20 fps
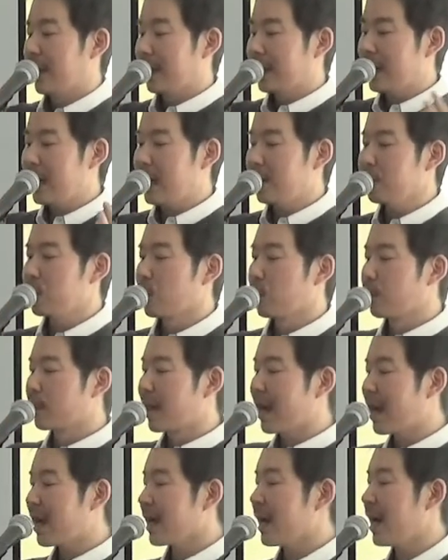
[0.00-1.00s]
神を
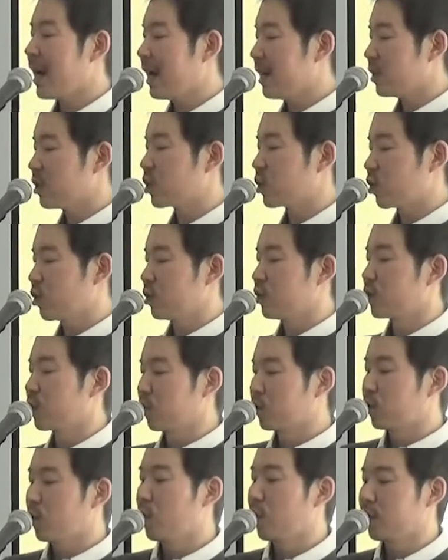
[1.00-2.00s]
礼拝する
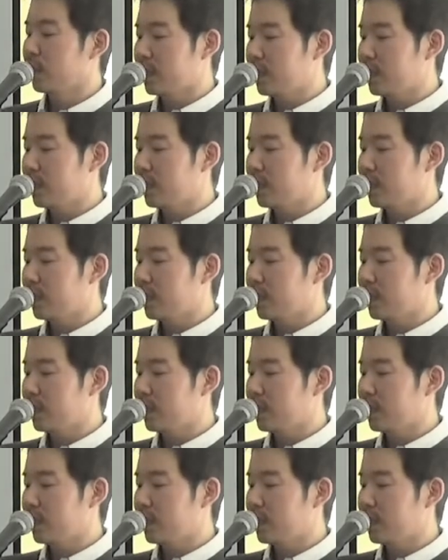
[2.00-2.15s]
ことを